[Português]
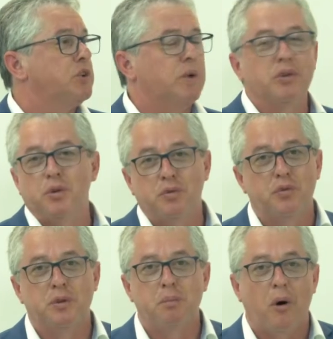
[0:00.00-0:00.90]
jogador de
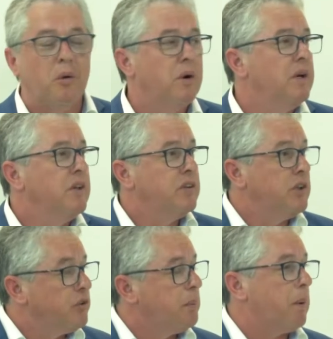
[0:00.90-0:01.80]
futebol. Se
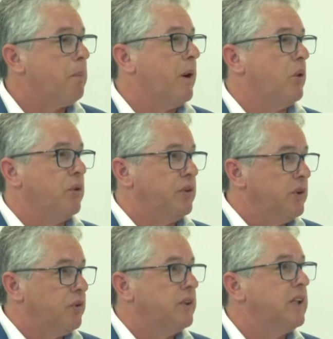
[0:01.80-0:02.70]
não se preparou, se
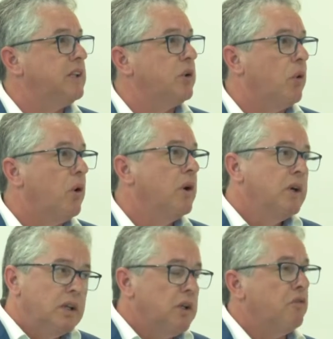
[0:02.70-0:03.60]
não se dedicou,
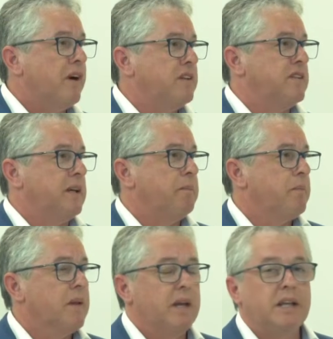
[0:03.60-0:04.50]
não vai ser.
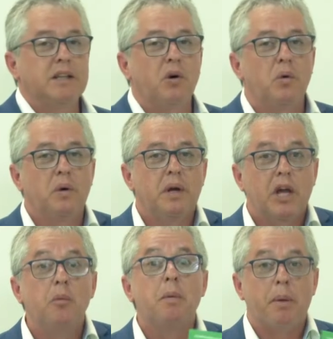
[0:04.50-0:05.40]
Então,
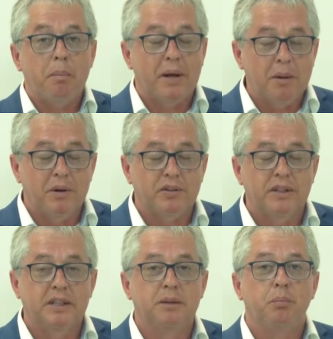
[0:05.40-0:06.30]
eu me preparei
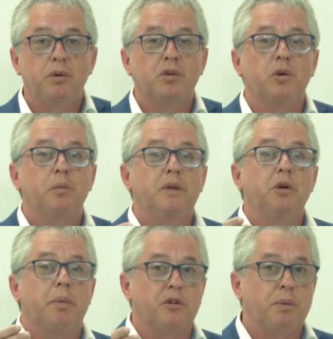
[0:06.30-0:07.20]
bastante, por isso que eu
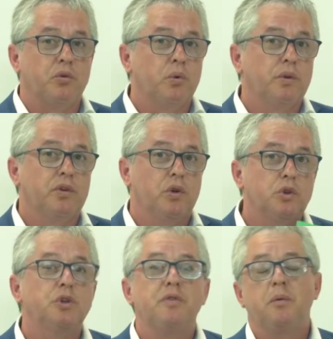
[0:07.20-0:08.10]
digo para as pessoas que
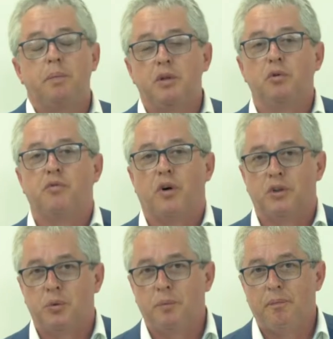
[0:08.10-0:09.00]
hoje eu vim pedir o
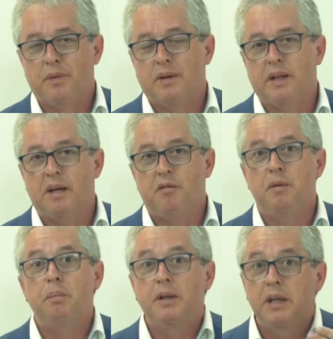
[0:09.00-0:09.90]
voto. Né?
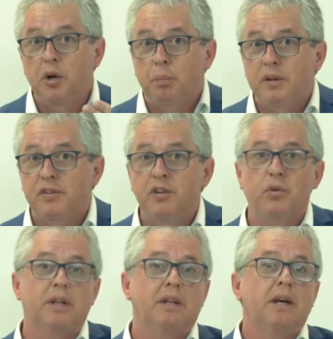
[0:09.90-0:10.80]
Vim pedir, eu
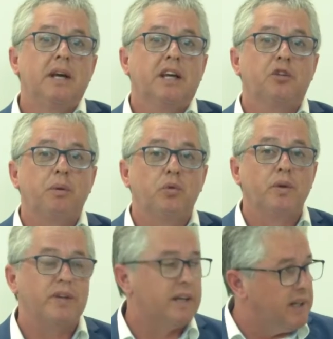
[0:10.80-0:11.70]
preciso da, que as
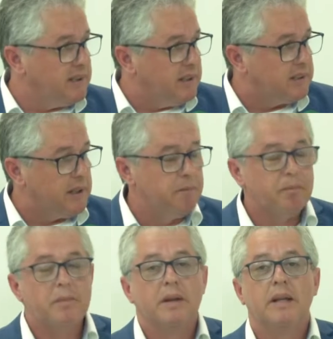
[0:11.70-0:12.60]
pessoas acreditem,
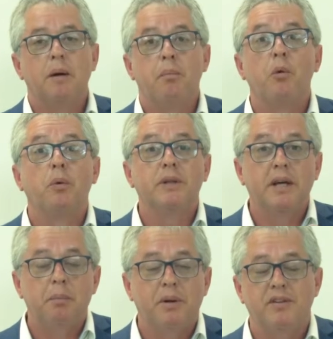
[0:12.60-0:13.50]
né? para eu
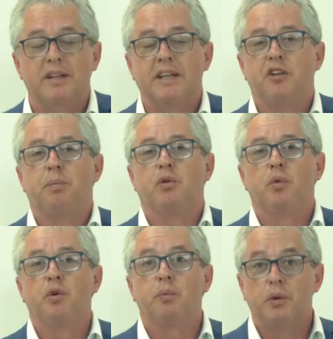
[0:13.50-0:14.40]
poder representar as
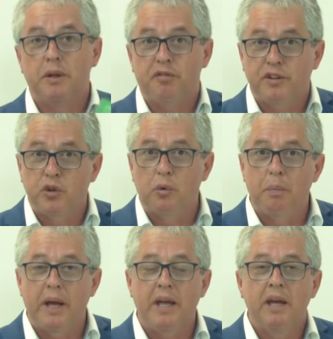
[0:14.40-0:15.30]
pessoas, poder fazer o
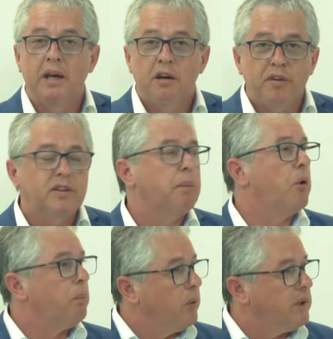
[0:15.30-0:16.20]
bem, fazer a
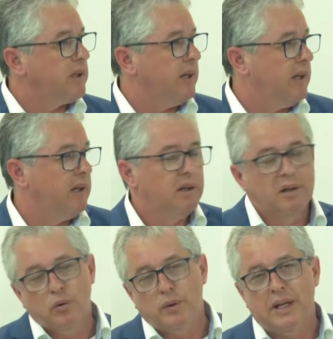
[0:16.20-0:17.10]
boa política, né?
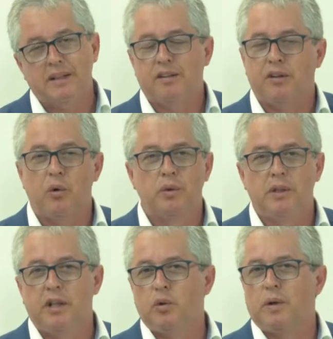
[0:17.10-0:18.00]
Cuidar da
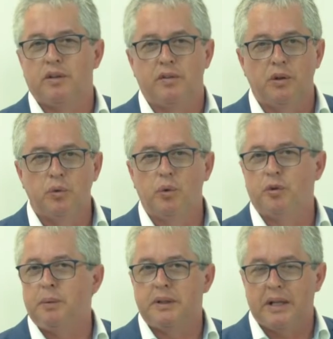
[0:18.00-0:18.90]
saúde, da educação, do
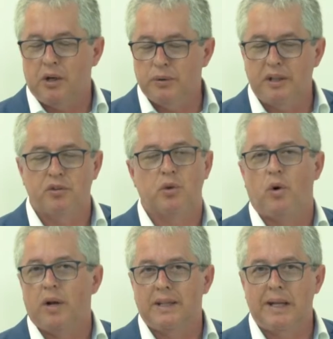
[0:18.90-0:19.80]
hospital, da
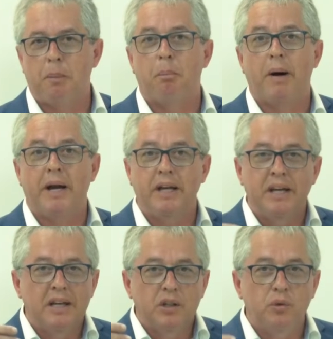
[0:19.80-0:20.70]
escola, da PAI,
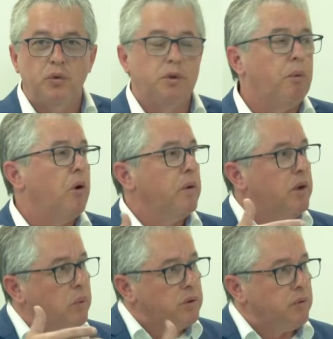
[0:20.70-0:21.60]
do futebol.
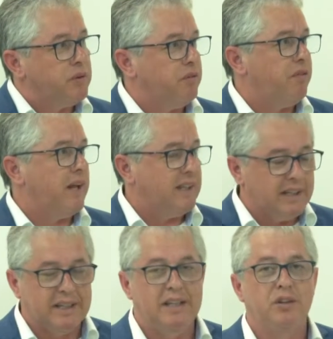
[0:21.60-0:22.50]
E quando você fala
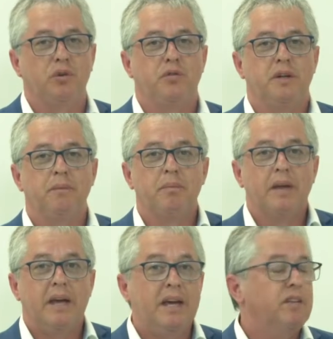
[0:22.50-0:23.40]
daqui, Sofia,
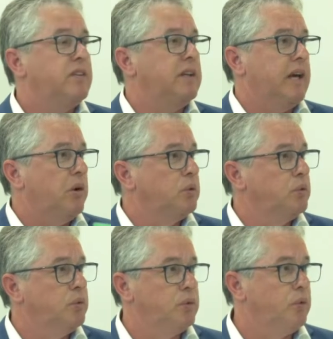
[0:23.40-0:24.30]
esse é um
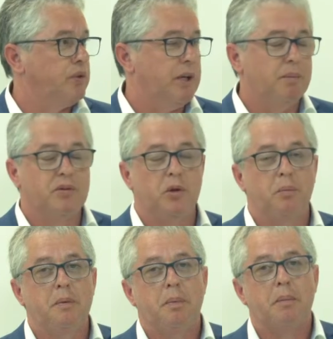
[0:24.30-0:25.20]
do, dos temas que eu
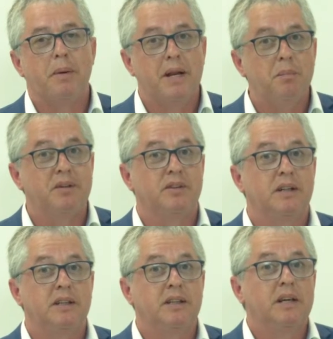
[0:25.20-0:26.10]
me preparei
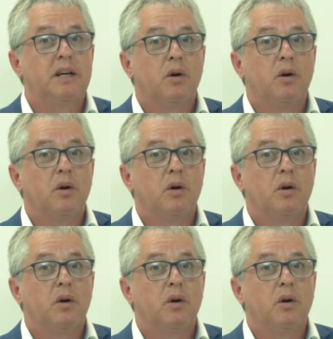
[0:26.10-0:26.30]
bastante.